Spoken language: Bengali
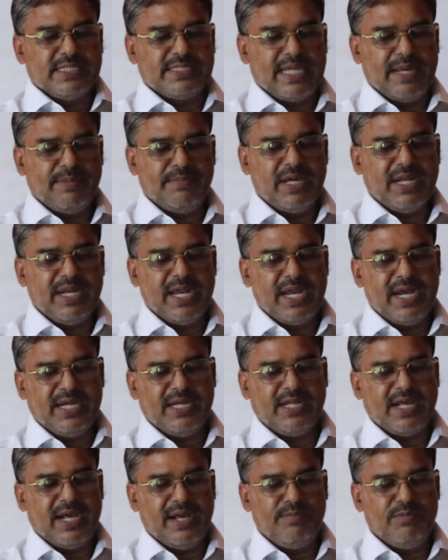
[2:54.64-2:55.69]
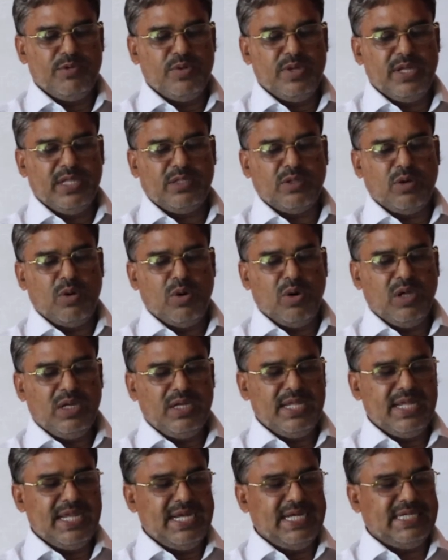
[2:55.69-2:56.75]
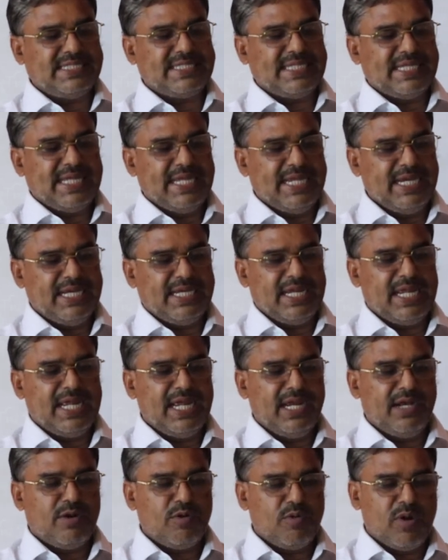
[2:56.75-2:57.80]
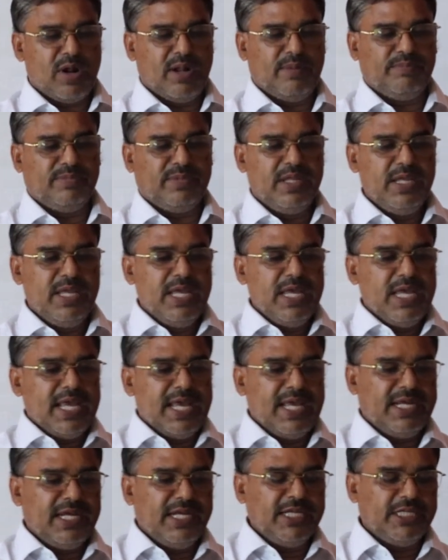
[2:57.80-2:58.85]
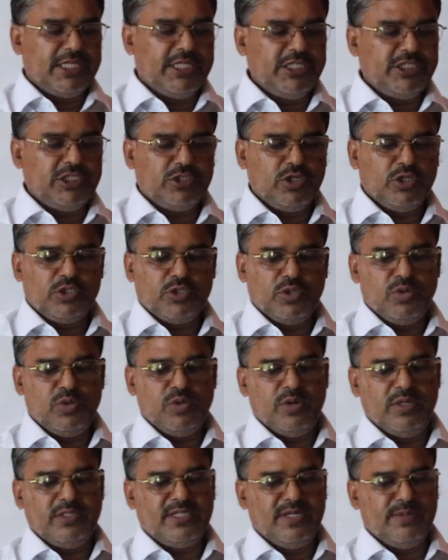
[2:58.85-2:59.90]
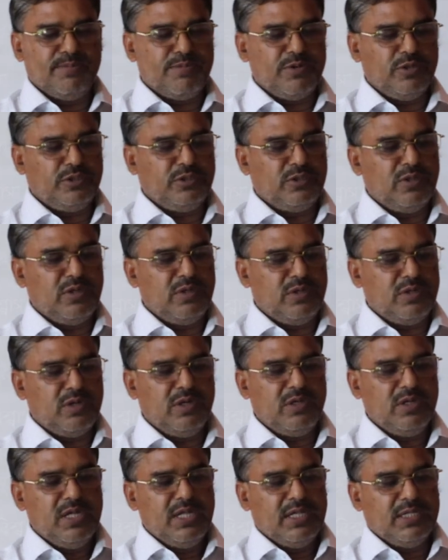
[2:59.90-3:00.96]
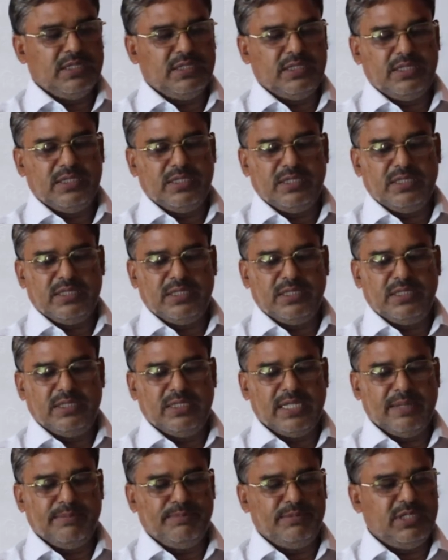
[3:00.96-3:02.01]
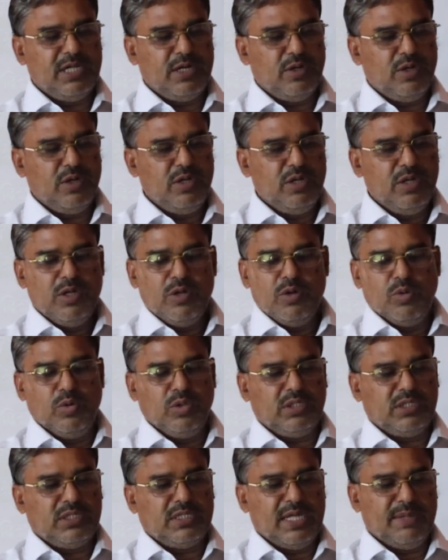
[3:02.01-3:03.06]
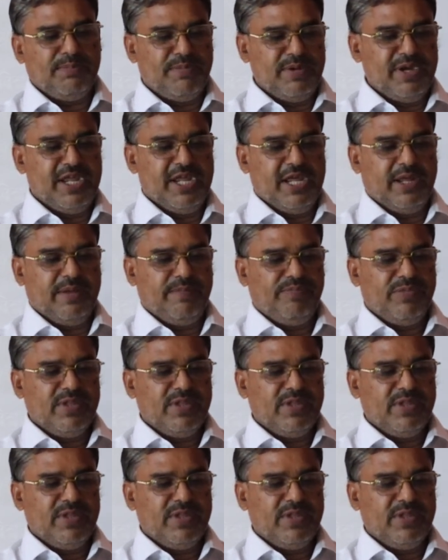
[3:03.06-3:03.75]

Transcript: সামার হ্যাড কাম উইথ অল ইটস হিট অ্যান্ড ওয়াম এখানে গ্রীষ্ম শুরু হয়েছে প্রচণ্ড দাবদাহ উত্তাপ নিয়ে